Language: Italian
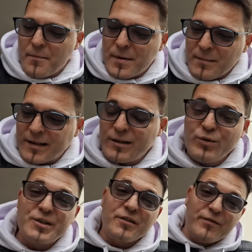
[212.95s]
prima di
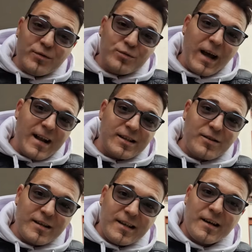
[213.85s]
lui ci fu un
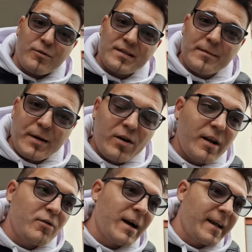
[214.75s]
altro a dire queste
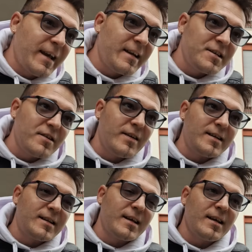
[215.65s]
parole qua che
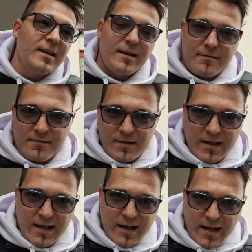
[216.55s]
ricevette
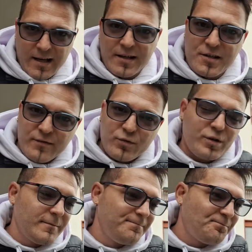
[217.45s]
e ha
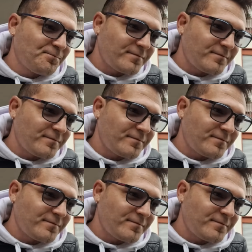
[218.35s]
ricevuto